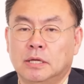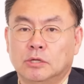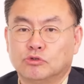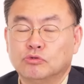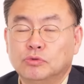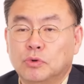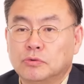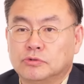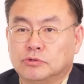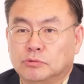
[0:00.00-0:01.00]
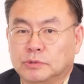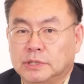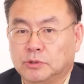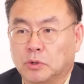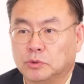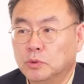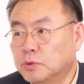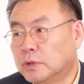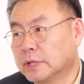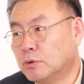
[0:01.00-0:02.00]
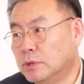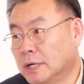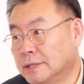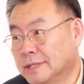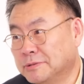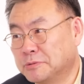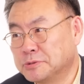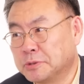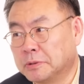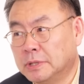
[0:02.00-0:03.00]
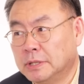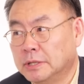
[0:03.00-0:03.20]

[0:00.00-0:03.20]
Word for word: 중소형주들보다 더 똘똘하게 올라간다는 거죠. 음.